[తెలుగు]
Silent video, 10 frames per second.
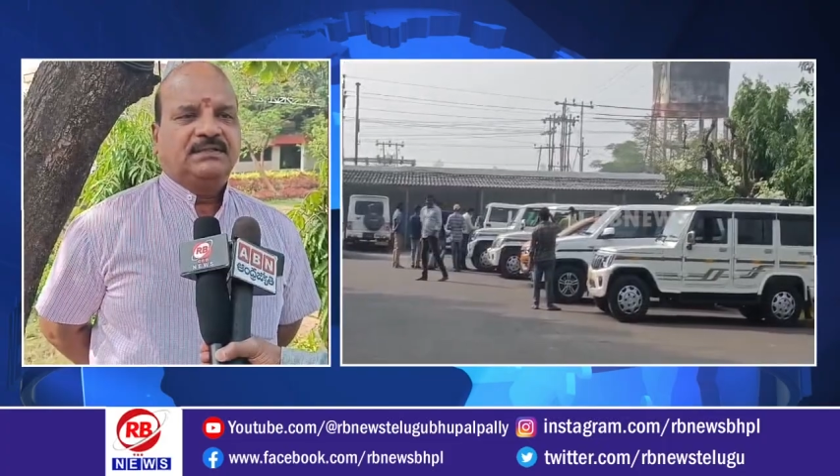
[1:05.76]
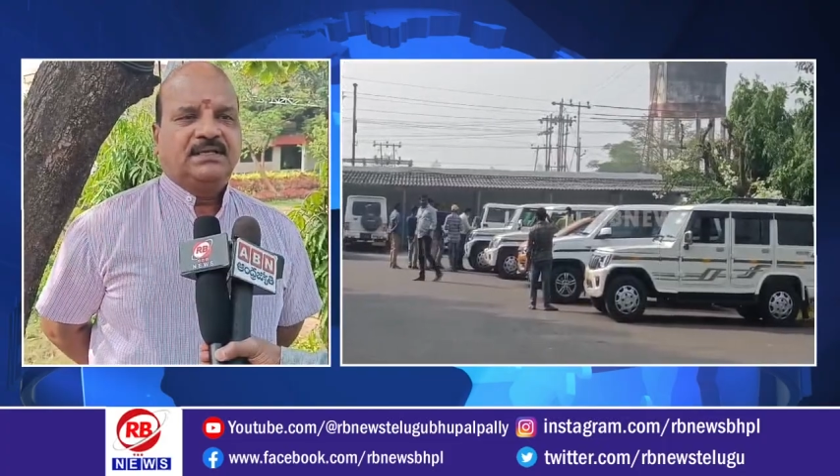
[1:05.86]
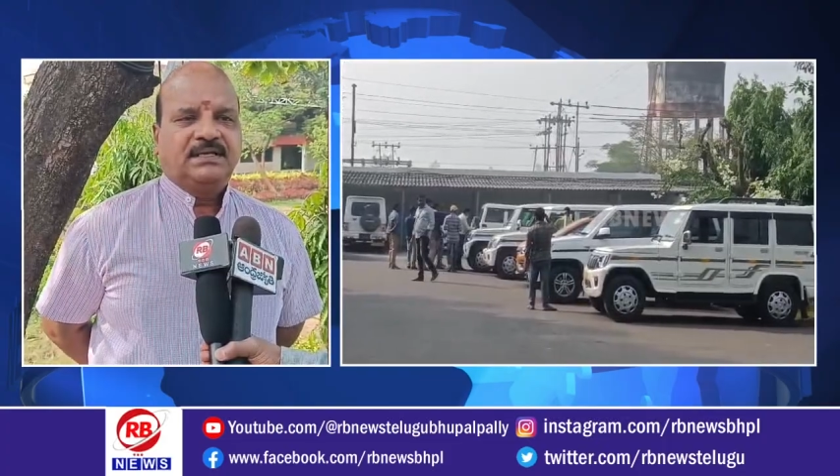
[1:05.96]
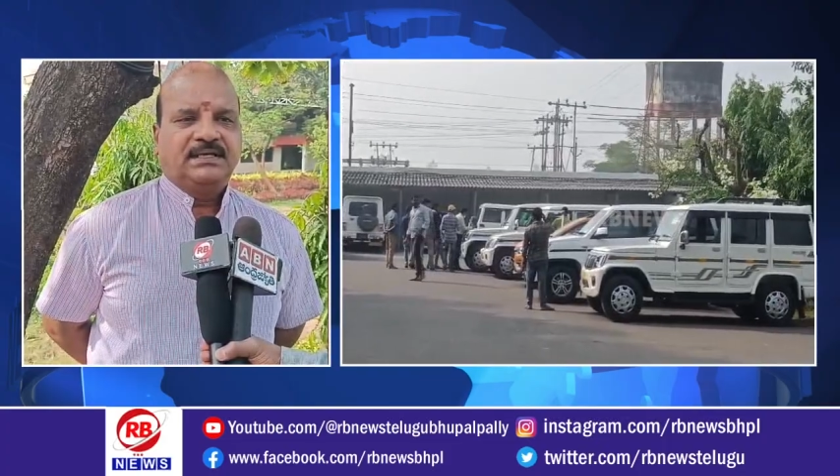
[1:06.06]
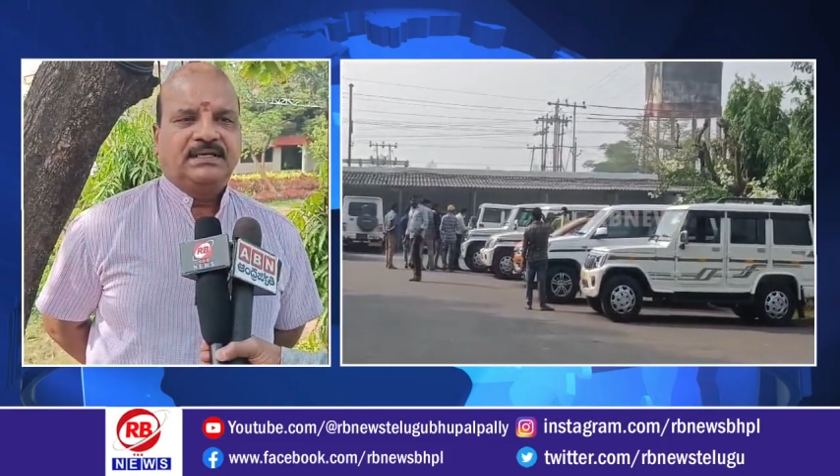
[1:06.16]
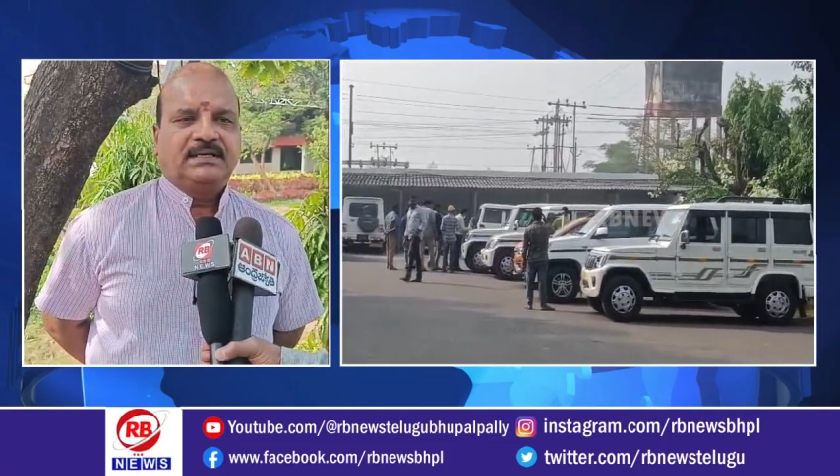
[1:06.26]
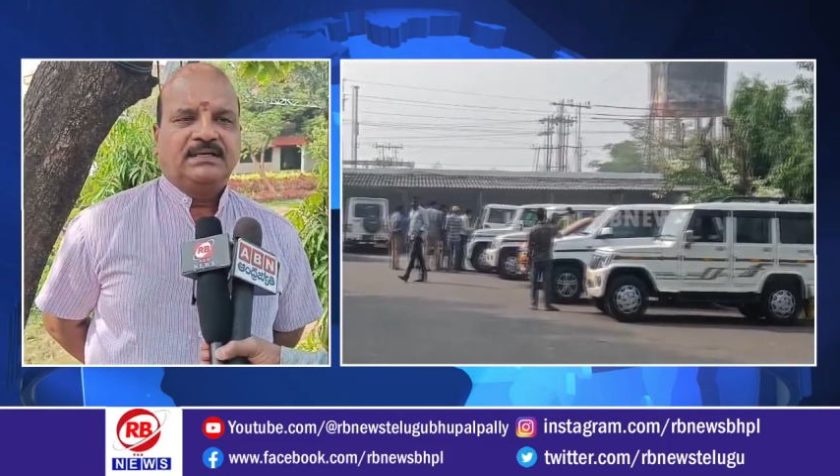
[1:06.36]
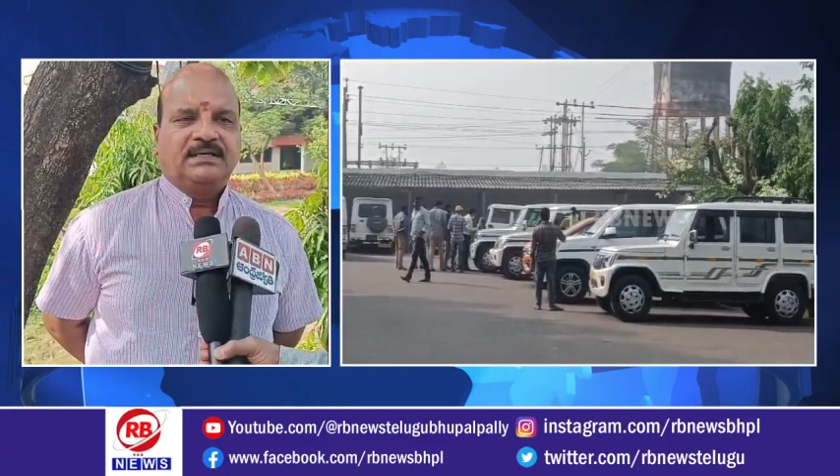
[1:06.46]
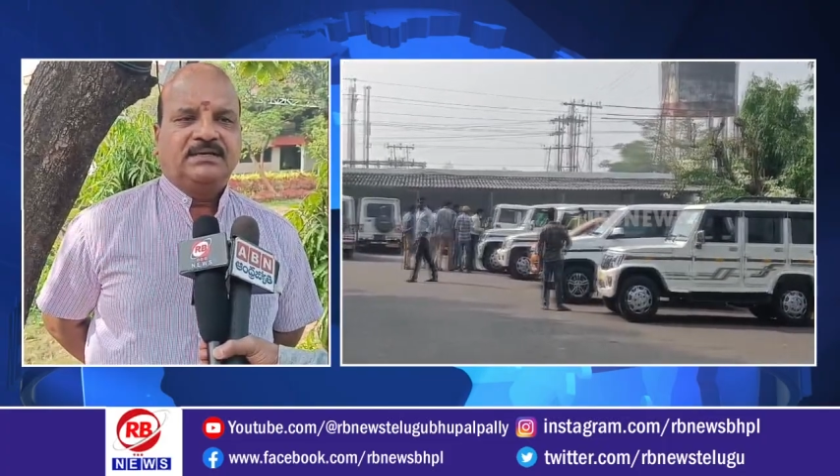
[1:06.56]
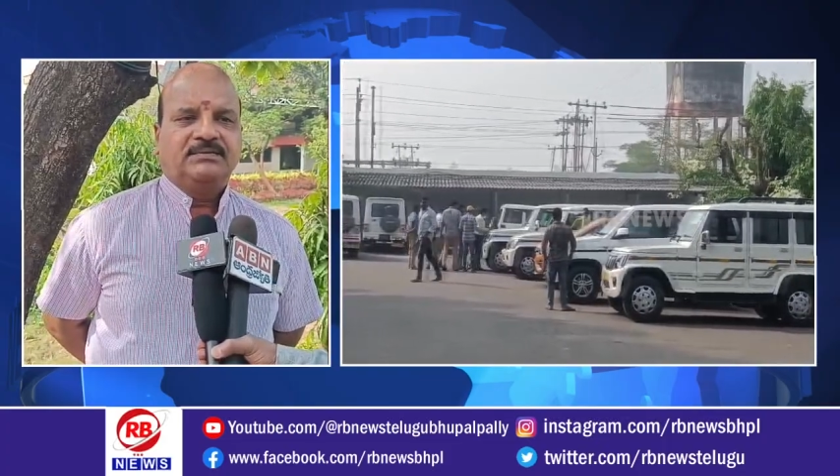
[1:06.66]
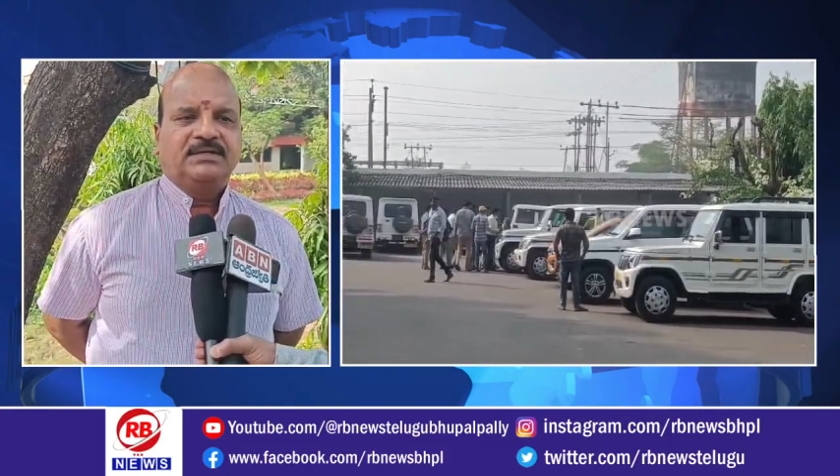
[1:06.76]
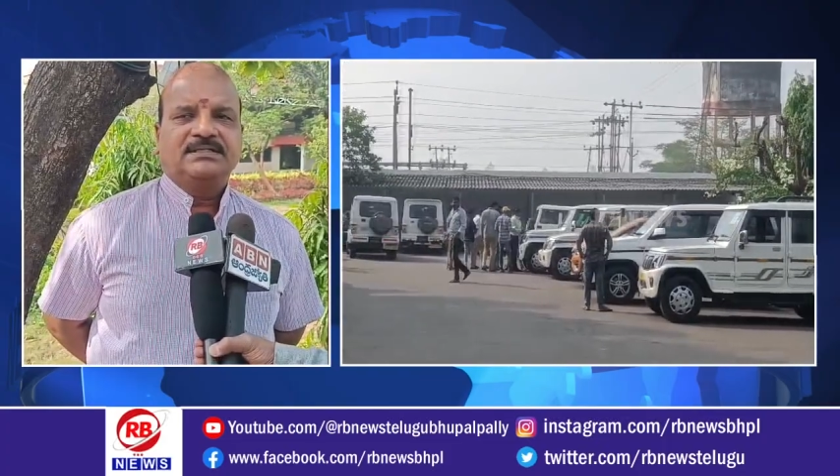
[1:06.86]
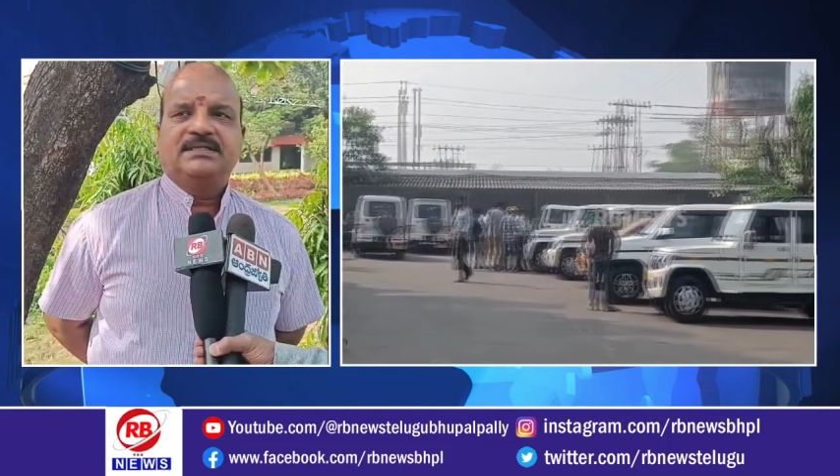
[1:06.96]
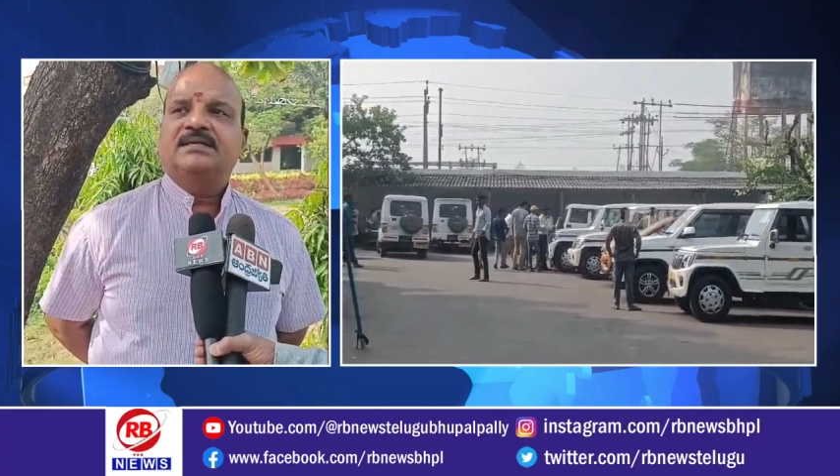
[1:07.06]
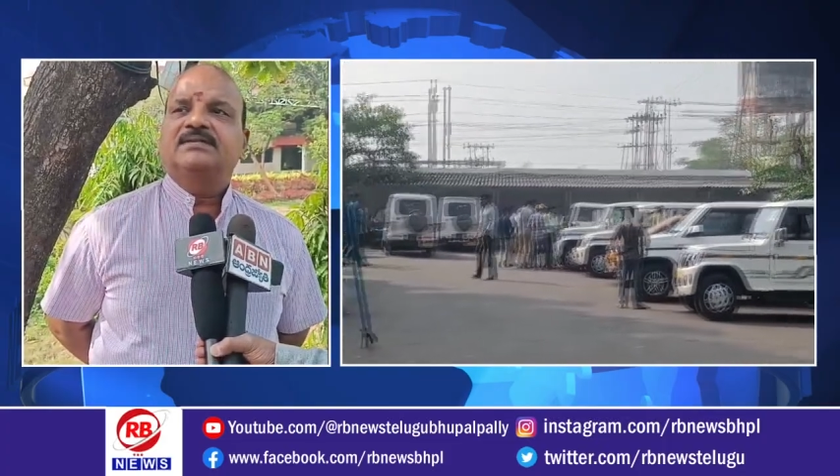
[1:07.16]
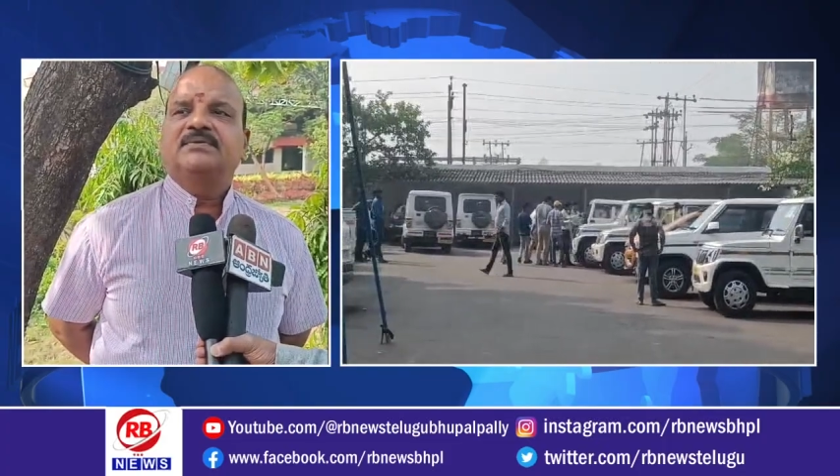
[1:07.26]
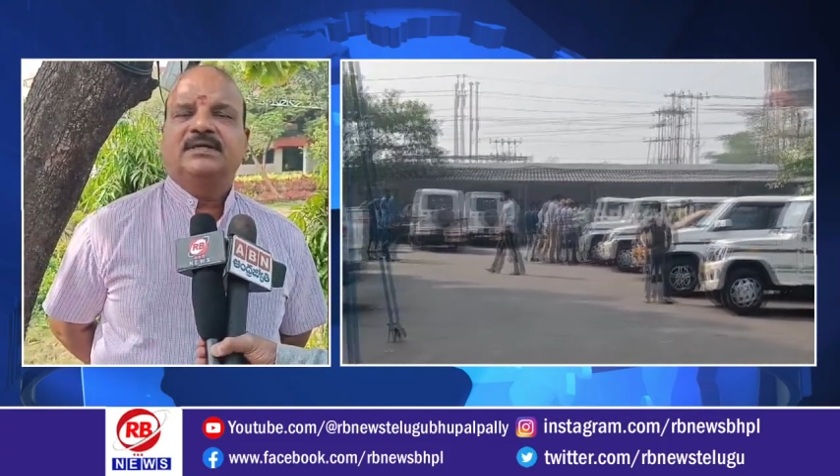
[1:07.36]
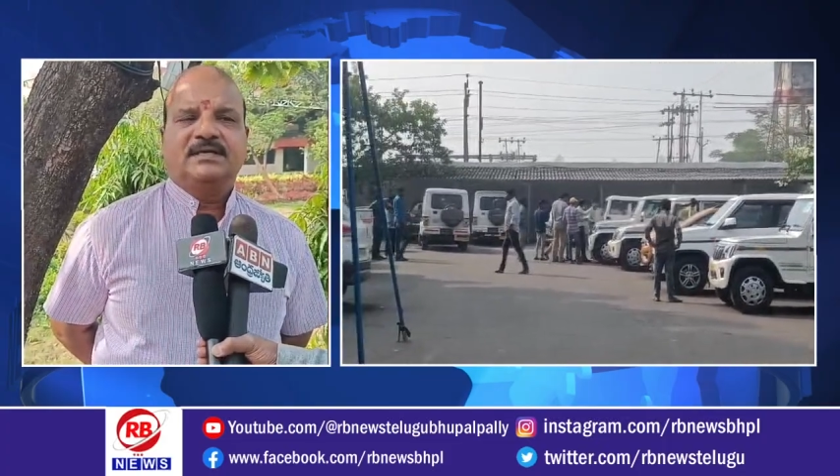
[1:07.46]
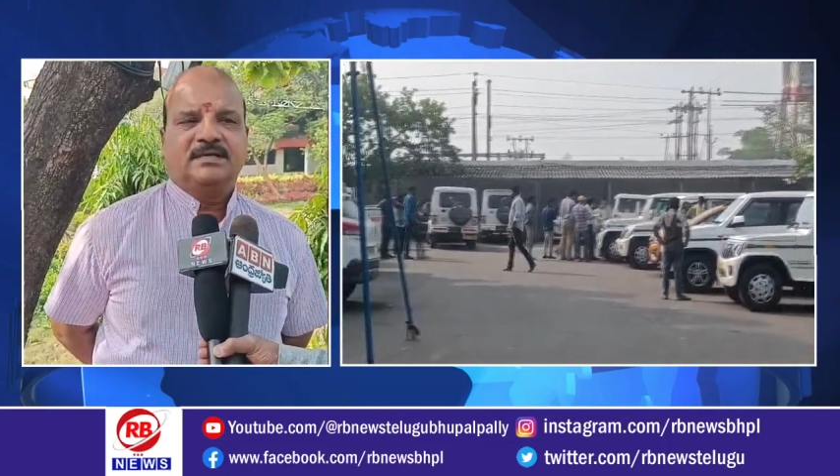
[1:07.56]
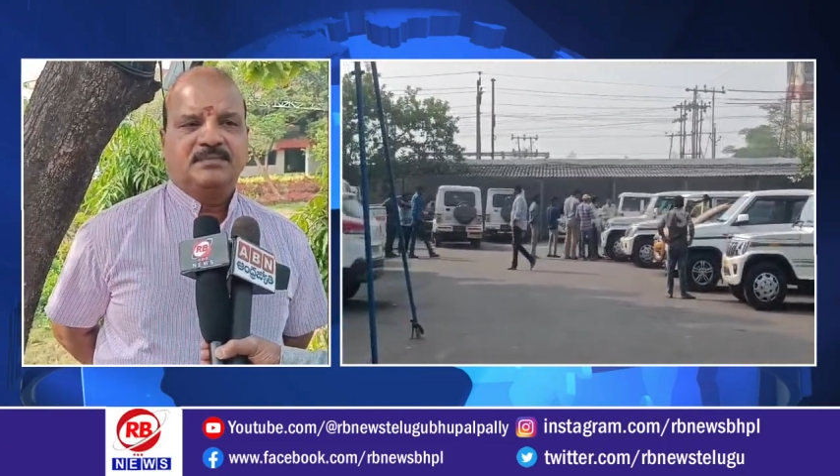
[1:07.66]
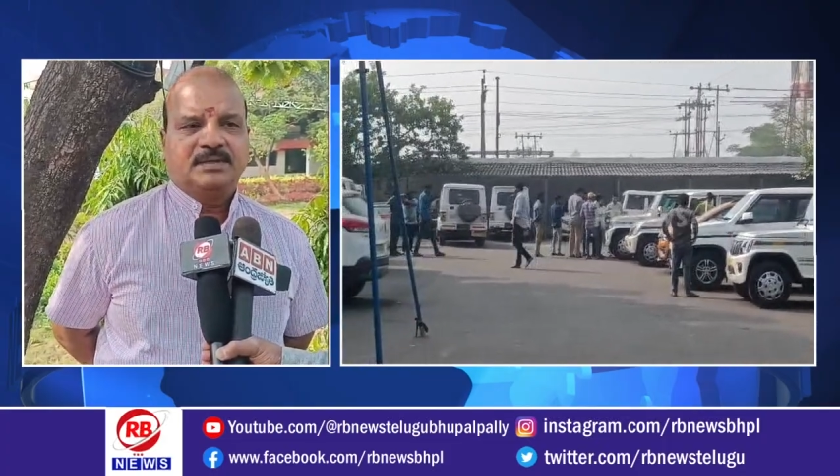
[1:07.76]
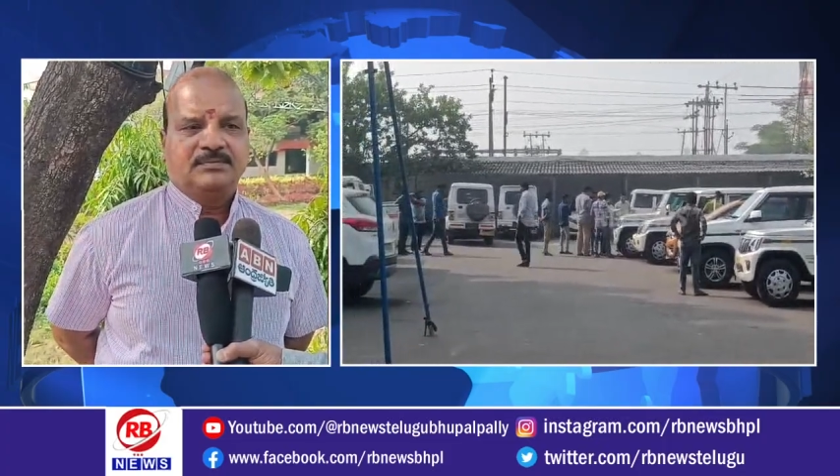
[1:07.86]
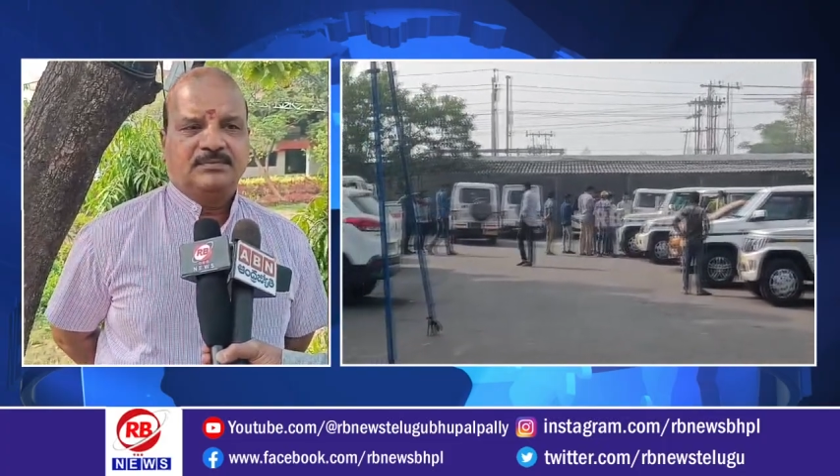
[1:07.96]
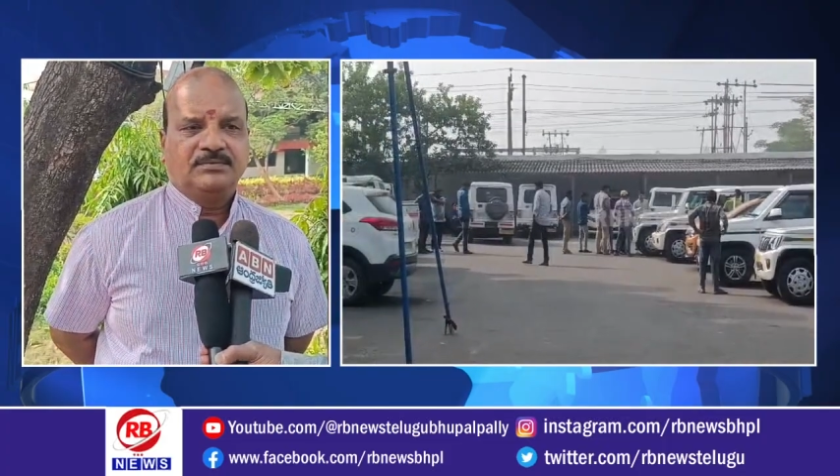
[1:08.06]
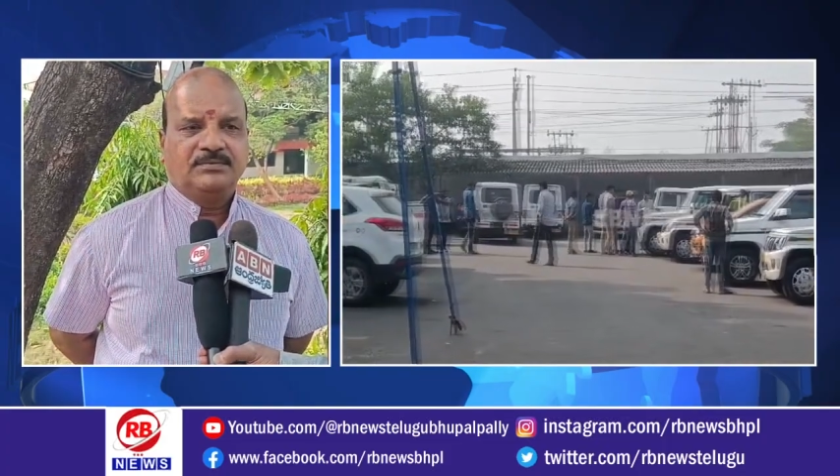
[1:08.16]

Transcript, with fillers: అలాగే కౌంటింగ్ సెంటర్స్ కూడా ఇక్కడ మనము